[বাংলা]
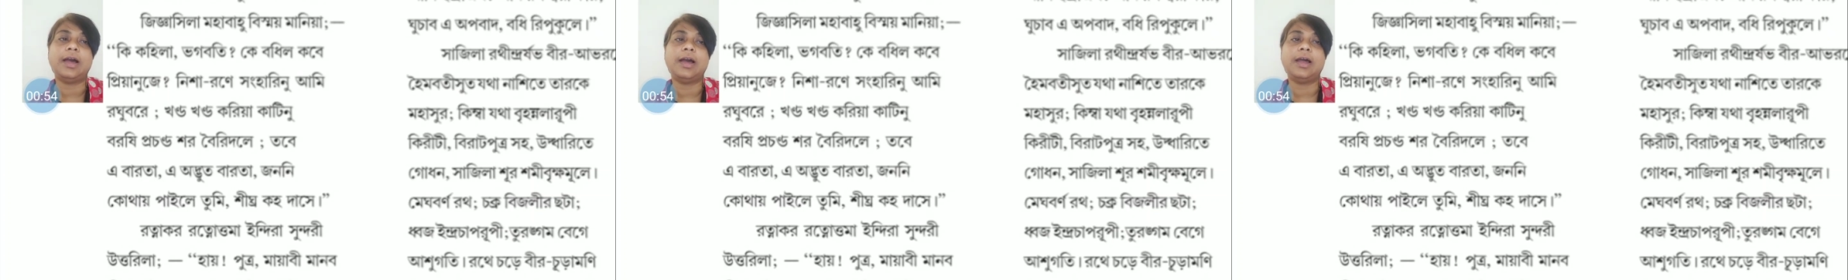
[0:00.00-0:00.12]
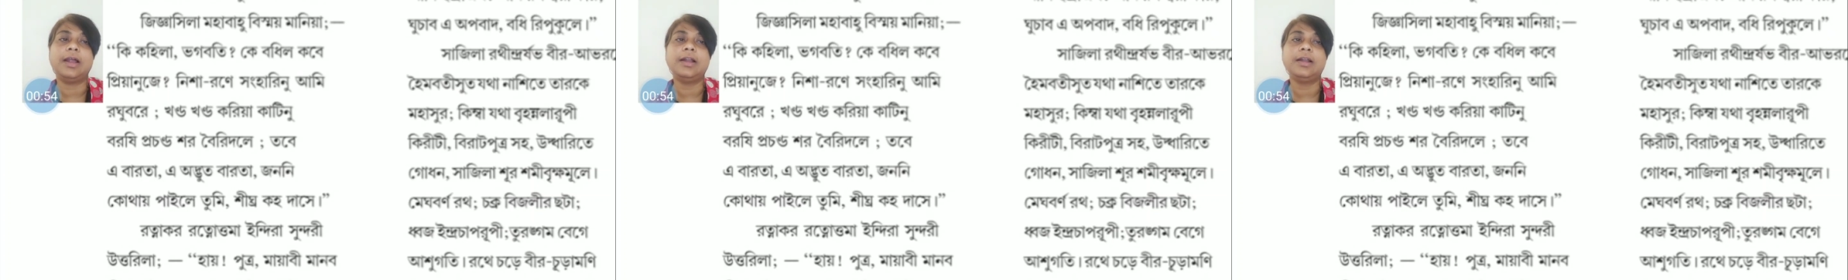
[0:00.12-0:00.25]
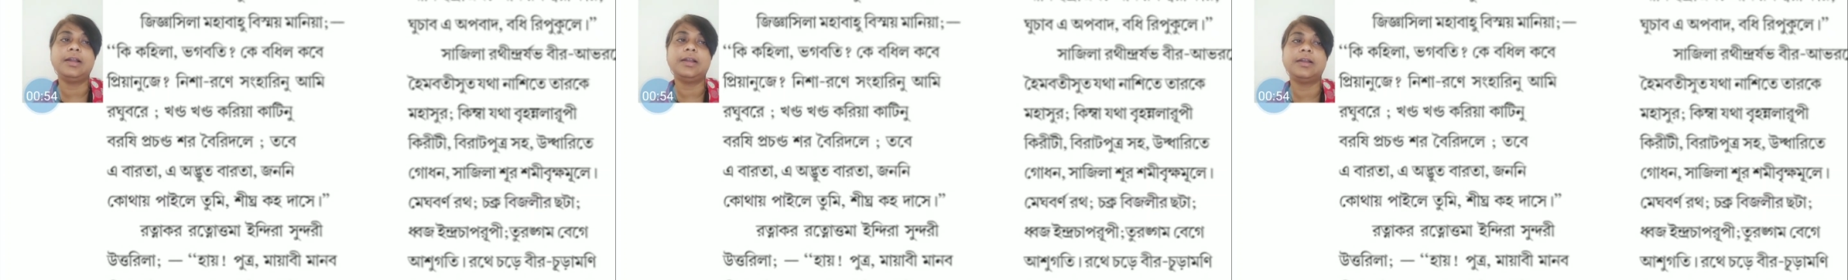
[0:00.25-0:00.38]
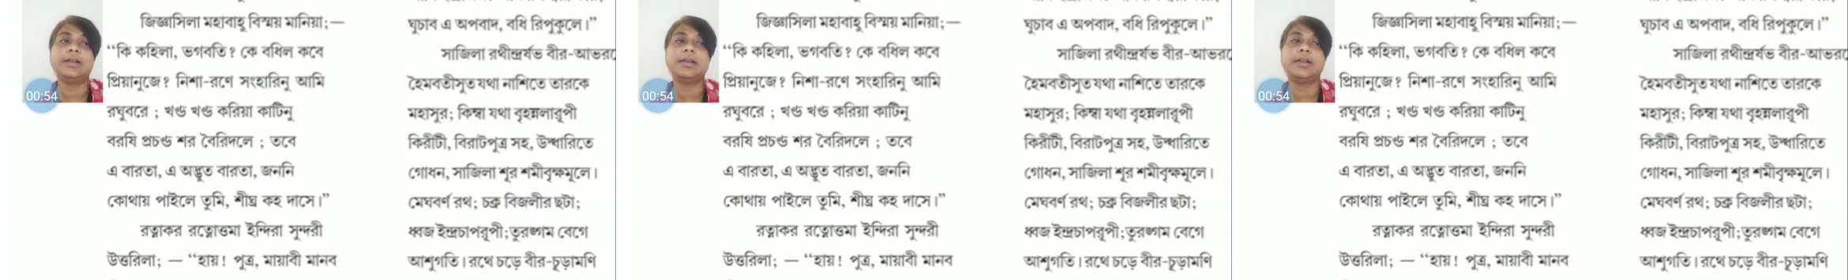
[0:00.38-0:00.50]

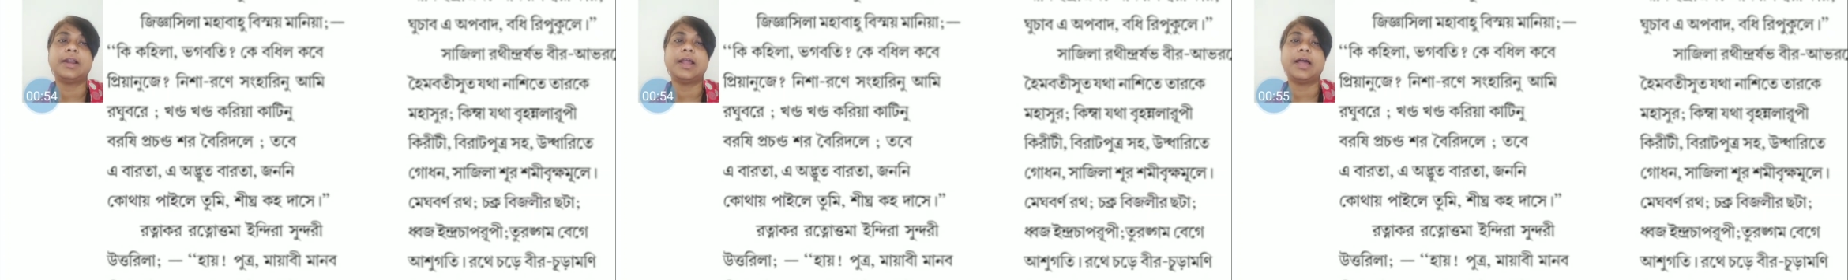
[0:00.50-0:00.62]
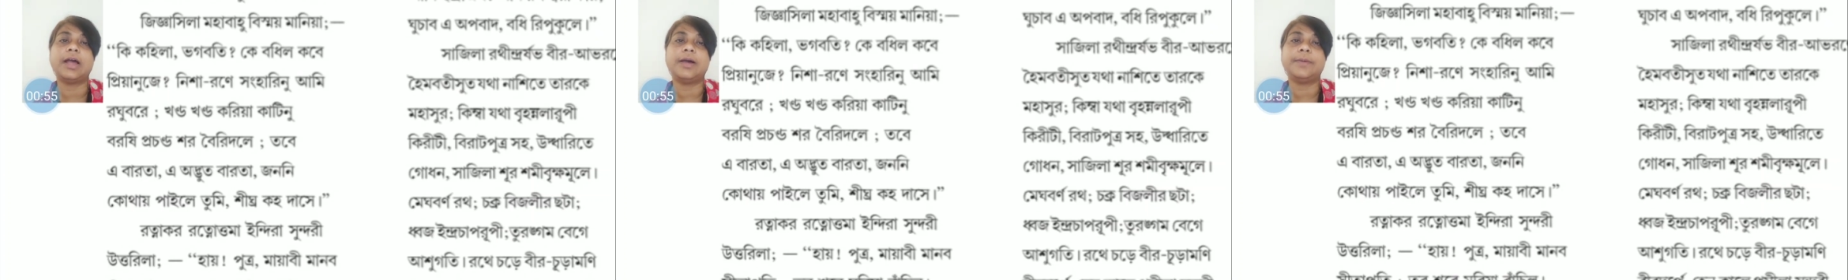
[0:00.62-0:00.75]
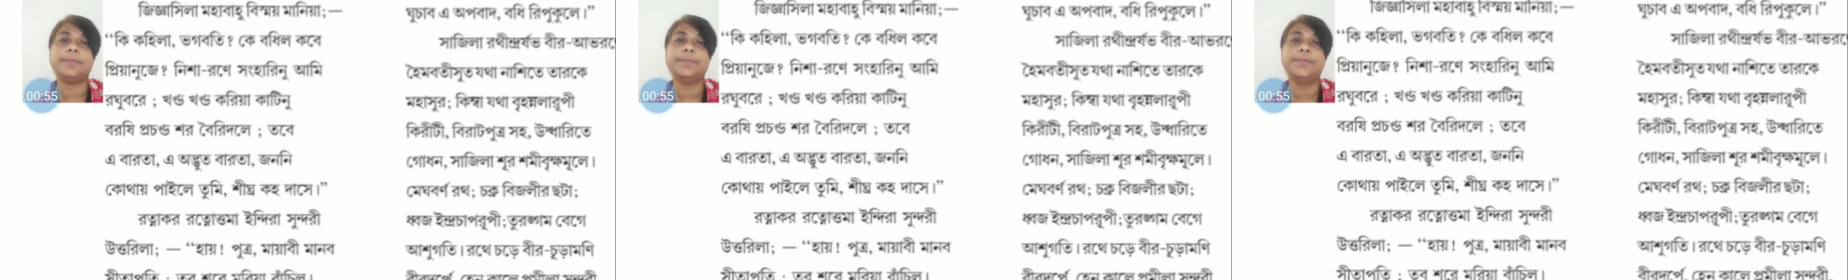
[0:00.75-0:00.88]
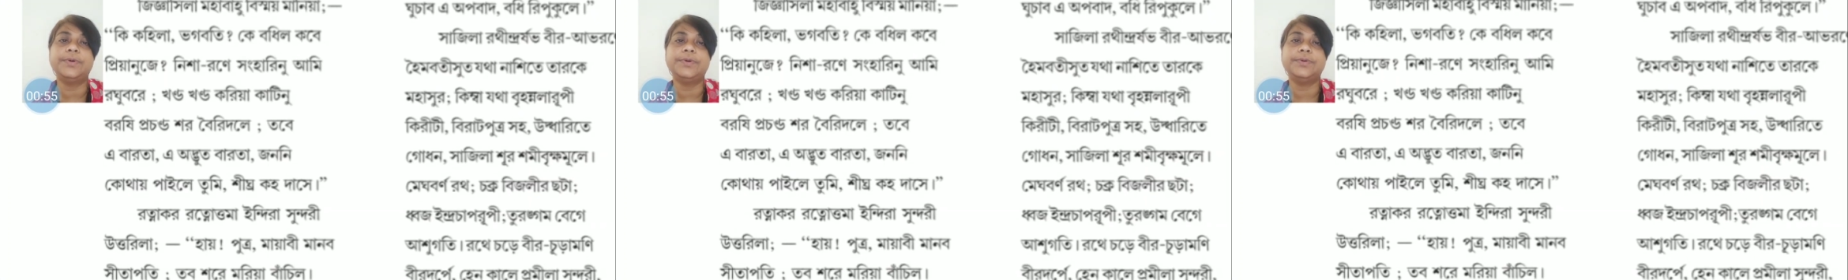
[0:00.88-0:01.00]
আর
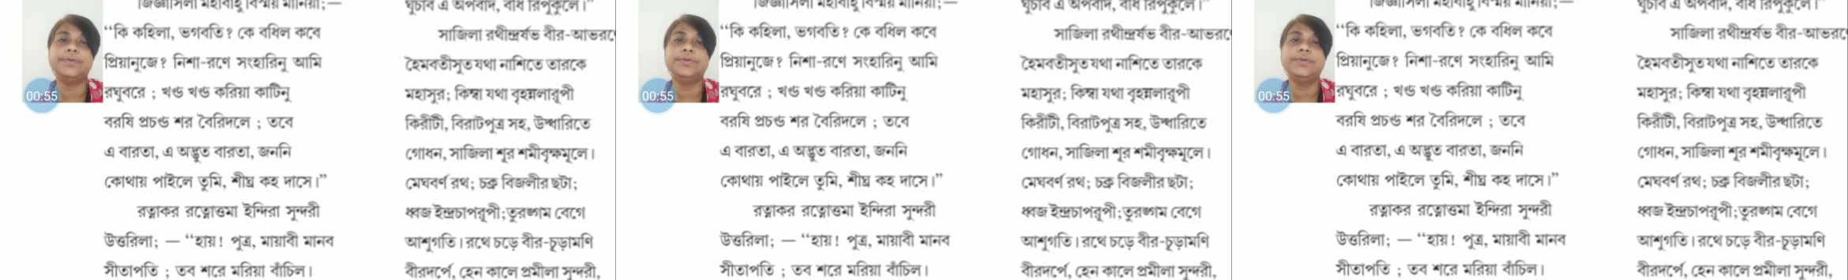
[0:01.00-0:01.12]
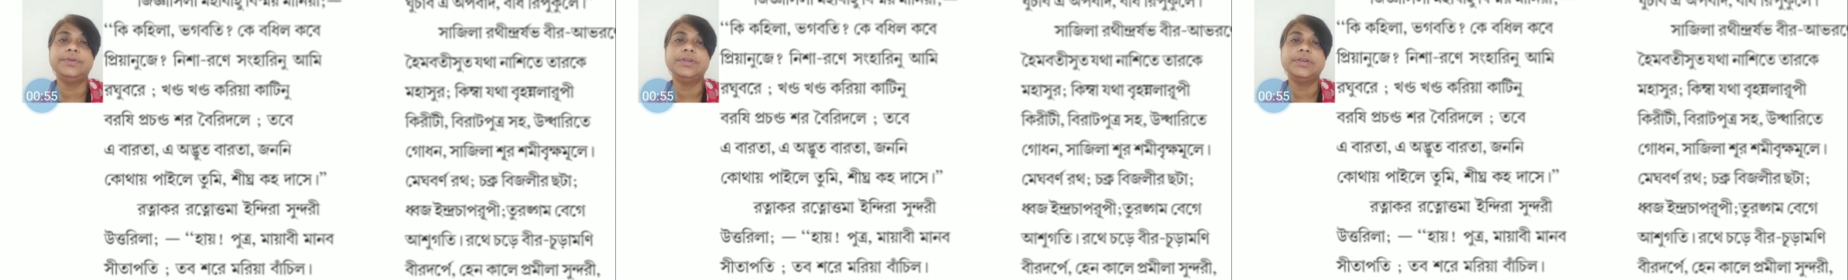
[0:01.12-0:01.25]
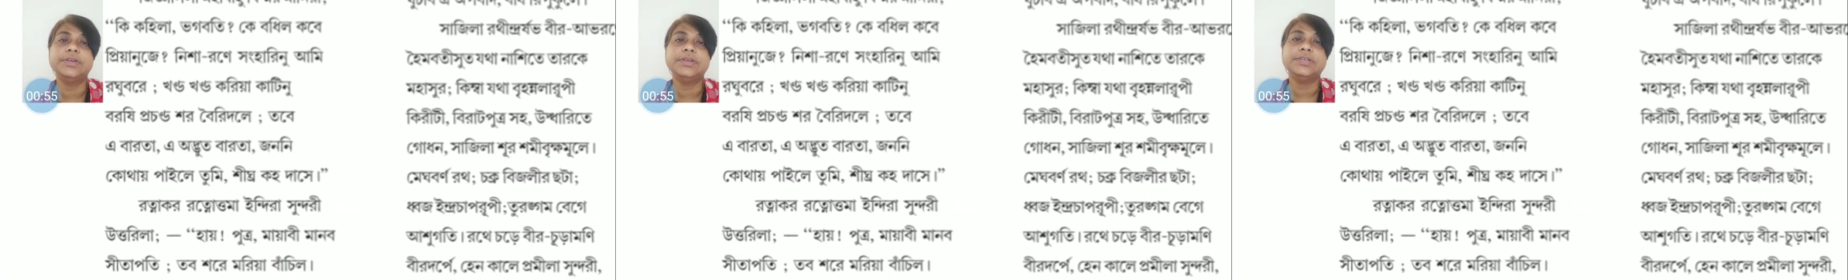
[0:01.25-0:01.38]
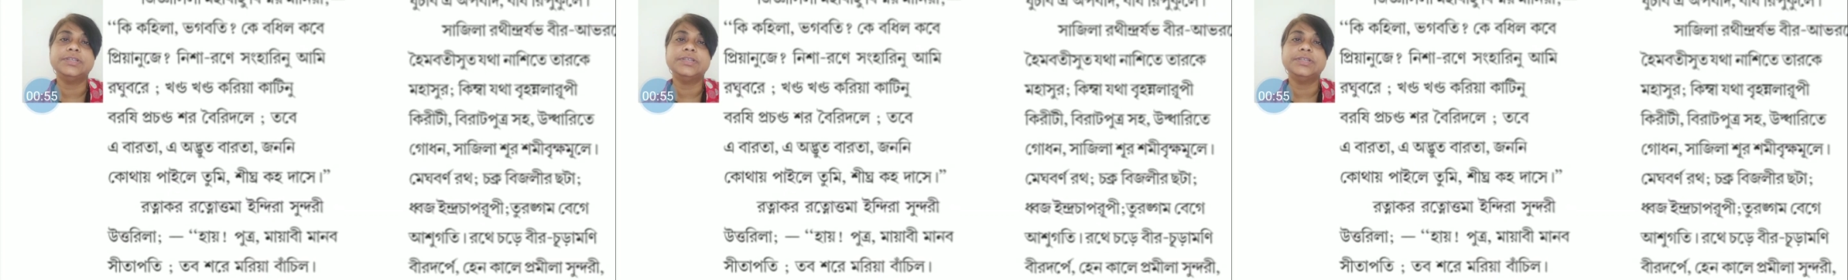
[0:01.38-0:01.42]
রাবণ